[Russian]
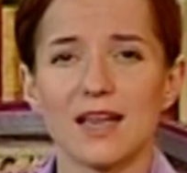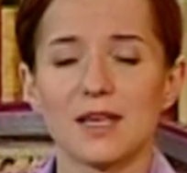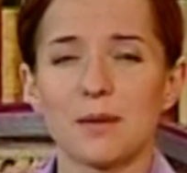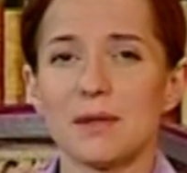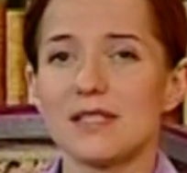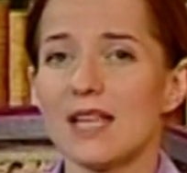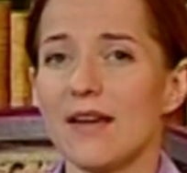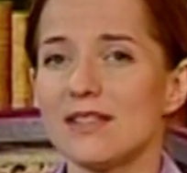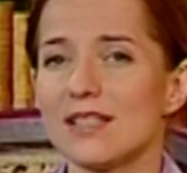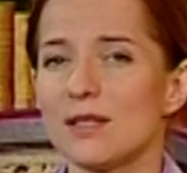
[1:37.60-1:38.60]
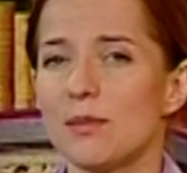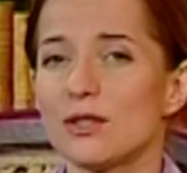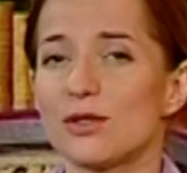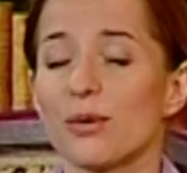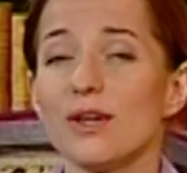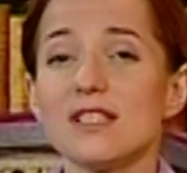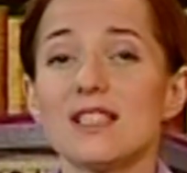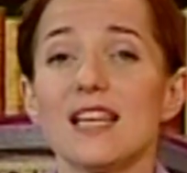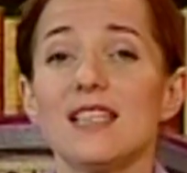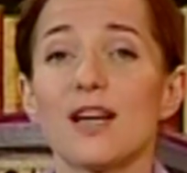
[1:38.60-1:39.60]
и представится тебе
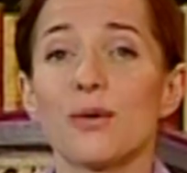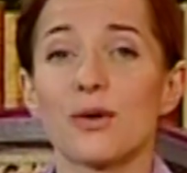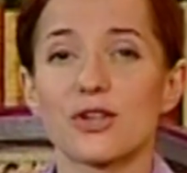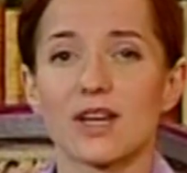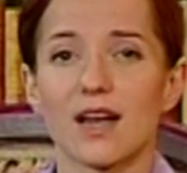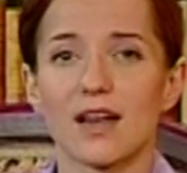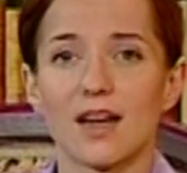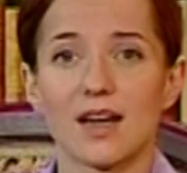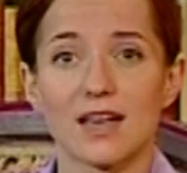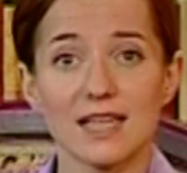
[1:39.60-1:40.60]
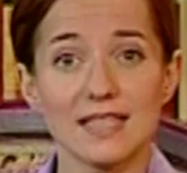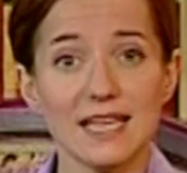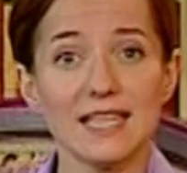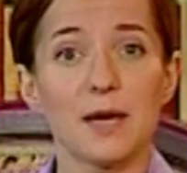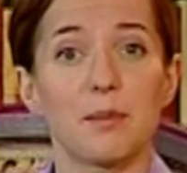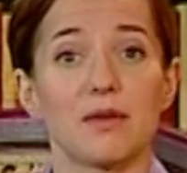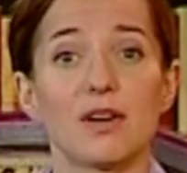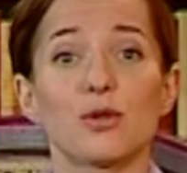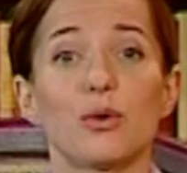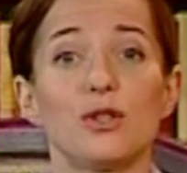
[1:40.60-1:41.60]
струистая дорожка, как на реке при
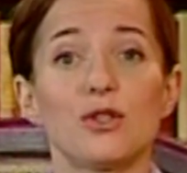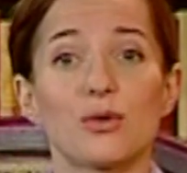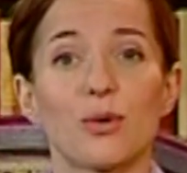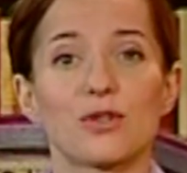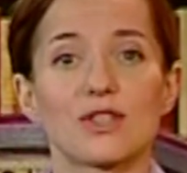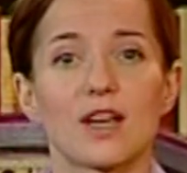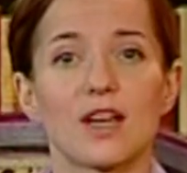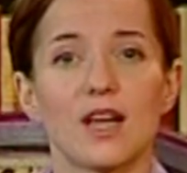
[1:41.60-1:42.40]
восходе солнца,